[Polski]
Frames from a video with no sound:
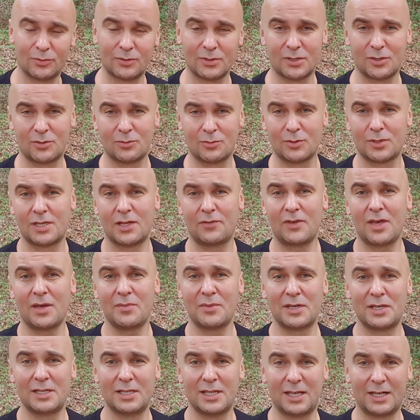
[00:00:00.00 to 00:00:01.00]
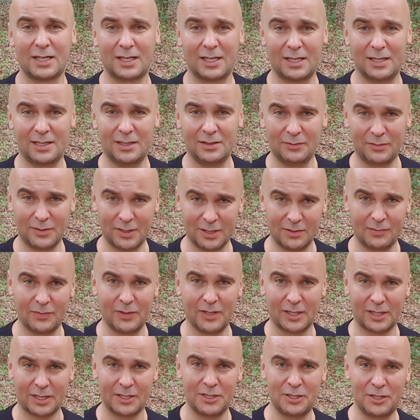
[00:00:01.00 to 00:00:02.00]
To znaczy ustawiamy energię tak, w
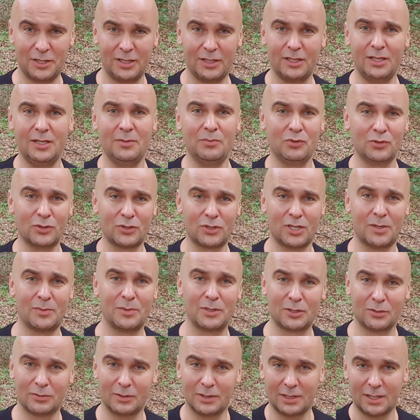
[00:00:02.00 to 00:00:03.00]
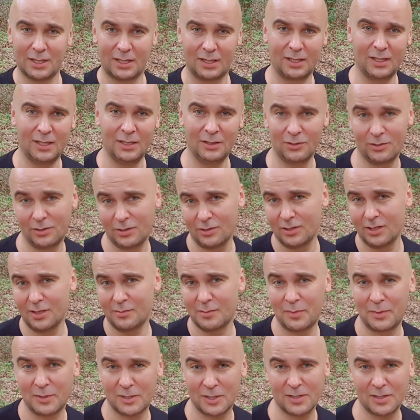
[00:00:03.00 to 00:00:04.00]
jakiejś linii, puszczamy tą energię, no i ona
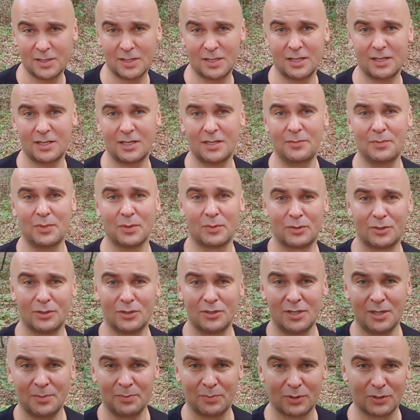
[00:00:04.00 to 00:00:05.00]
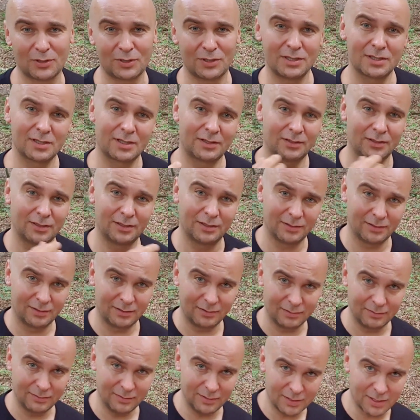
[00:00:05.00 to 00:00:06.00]
ma za zadanie popchnąć nam pocisk
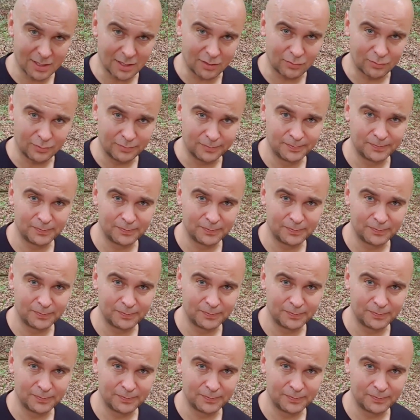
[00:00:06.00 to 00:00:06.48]
do celu.